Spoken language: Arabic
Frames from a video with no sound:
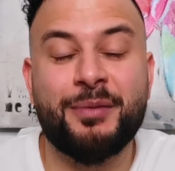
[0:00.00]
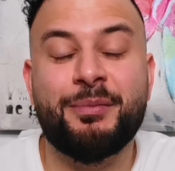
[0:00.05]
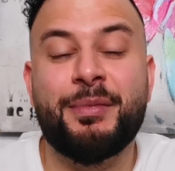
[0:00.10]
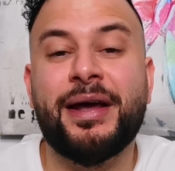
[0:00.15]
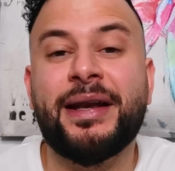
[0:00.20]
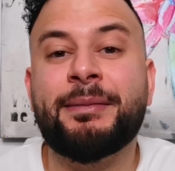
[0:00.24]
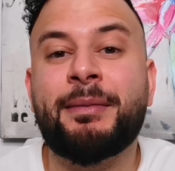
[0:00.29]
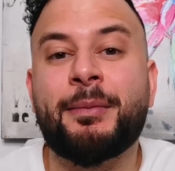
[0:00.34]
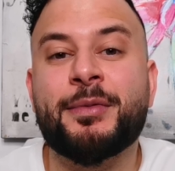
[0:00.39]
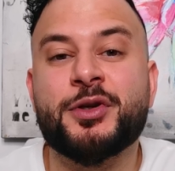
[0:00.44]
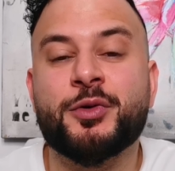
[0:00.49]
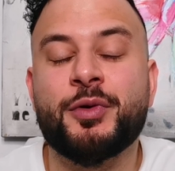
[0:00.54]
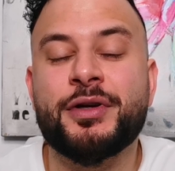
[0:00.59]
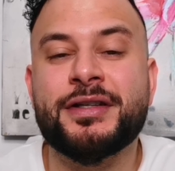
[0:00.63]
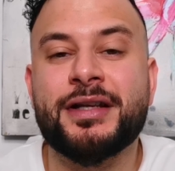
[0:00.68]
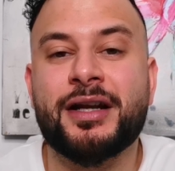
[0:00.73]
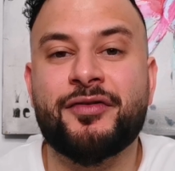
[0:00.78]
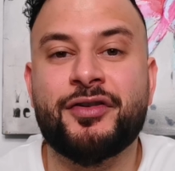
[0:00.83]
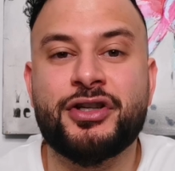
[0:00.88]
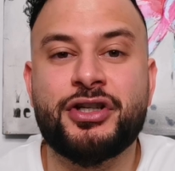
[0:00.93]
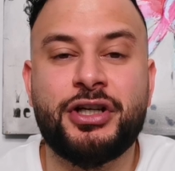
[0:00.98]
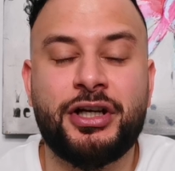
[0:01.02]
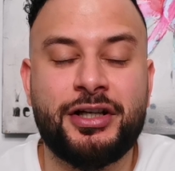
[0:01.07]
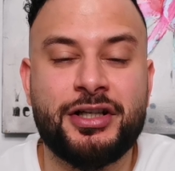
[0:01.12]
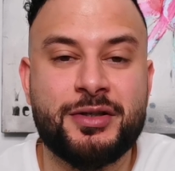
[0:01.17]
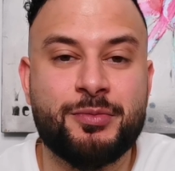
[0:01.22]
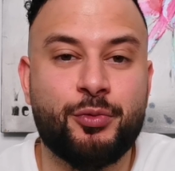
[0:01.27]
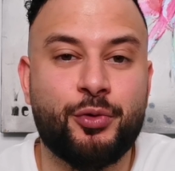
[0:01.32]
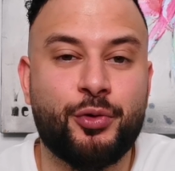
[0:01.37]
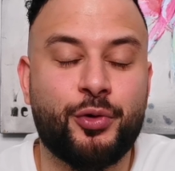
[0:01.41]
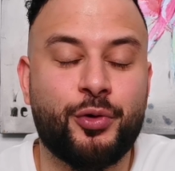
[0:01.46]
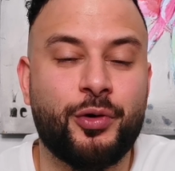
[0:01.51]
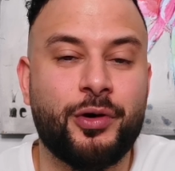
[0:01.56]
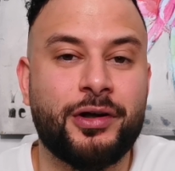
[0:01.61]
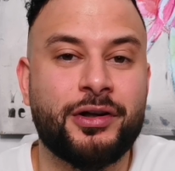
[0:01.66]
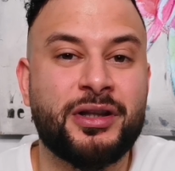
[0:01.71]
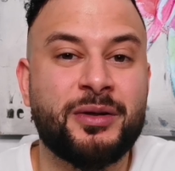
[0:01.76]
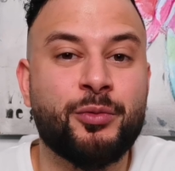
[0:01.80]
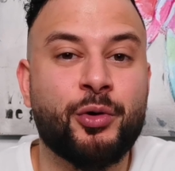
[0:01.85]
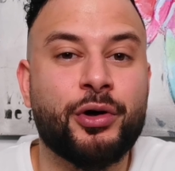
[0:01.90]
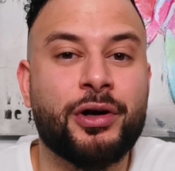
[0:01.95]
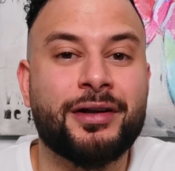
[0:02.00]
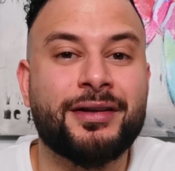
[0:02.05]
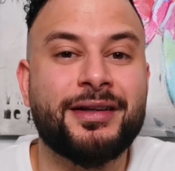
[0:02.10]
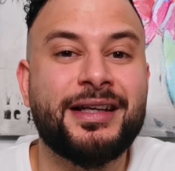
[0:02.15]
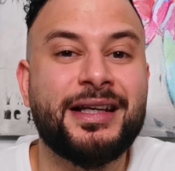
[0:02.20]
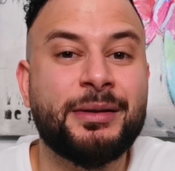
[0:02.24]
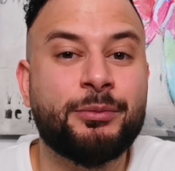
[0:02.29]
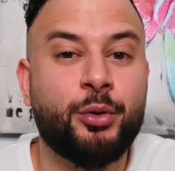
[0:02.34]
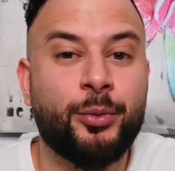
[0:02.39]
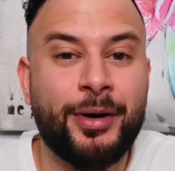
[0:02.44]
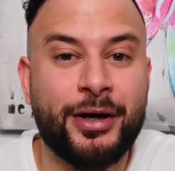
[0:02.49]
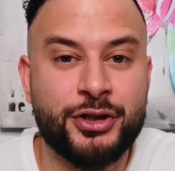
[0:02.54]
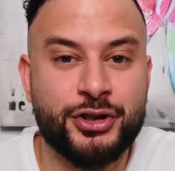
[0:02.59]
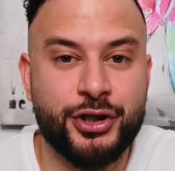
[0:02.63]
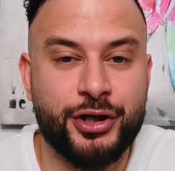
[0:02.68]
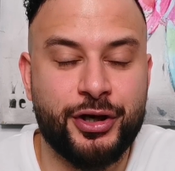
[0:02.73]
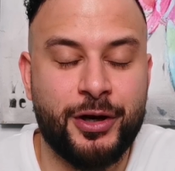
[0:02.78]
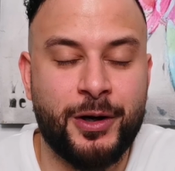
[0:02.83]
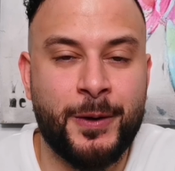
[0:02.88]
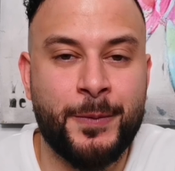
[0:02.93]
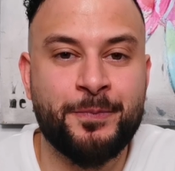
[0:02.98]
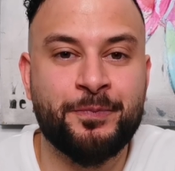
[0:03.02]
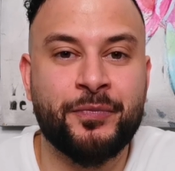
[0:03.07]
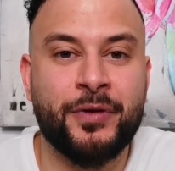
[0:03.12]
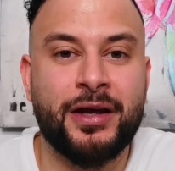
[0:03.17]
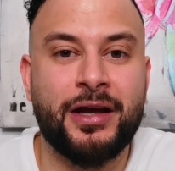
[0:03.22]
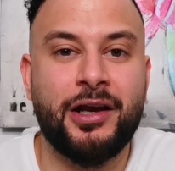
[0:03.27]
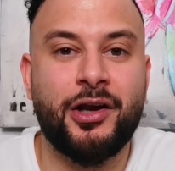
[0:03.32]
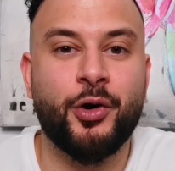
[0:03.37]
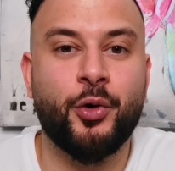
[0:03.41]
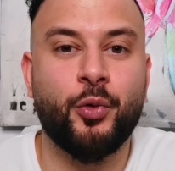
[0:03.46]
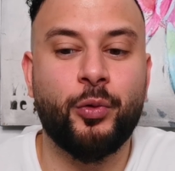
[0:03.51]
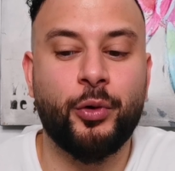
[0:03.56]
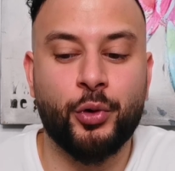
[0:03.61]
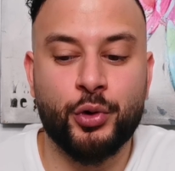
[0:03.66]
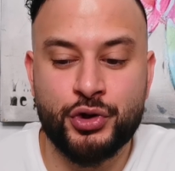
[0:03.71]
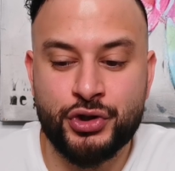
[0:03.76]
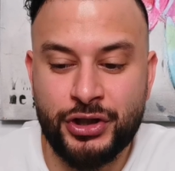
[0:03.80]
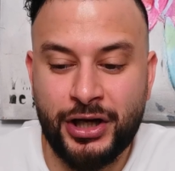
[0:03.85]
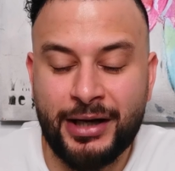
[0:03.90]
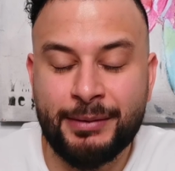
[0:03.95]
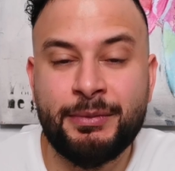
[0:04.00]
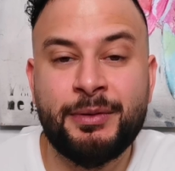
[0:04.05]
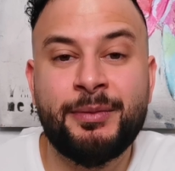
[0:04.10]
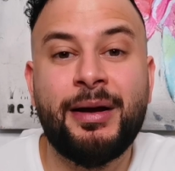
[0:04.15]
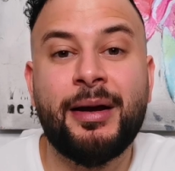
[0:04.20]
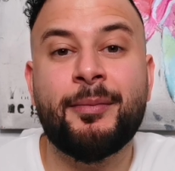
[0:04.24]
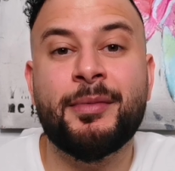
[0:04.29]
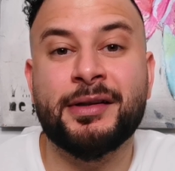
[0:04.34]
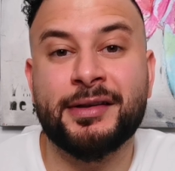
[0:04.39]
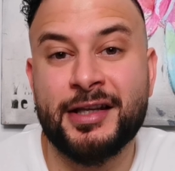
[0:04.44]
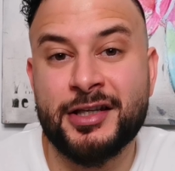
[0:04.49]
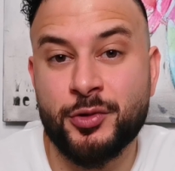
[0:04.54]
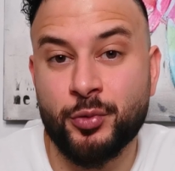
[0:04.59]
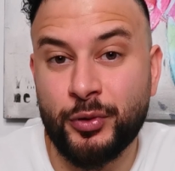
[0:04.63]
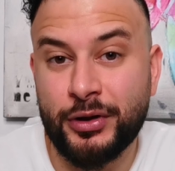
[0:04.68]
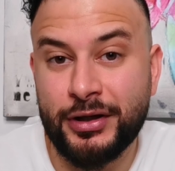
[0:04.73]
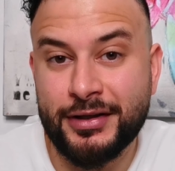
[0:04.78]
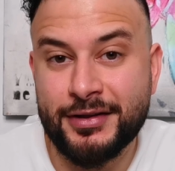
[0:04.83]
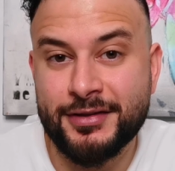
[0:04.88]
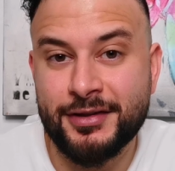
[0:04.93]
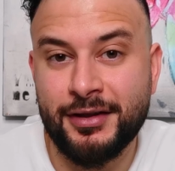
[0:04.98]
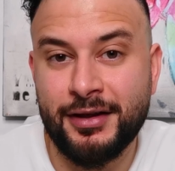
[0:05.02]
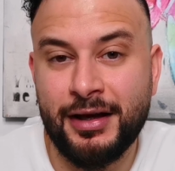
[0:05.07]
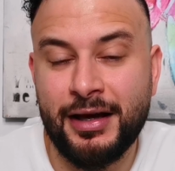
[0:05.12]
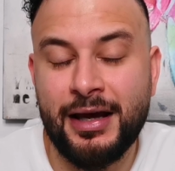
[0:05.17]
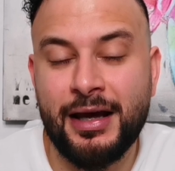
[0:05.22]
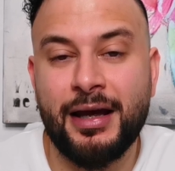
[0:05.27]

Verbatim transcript: بينما بسويسرا في شيء اسمه ديمقراطيه مباشره اللي هو انه الشعب بيعمل تصويت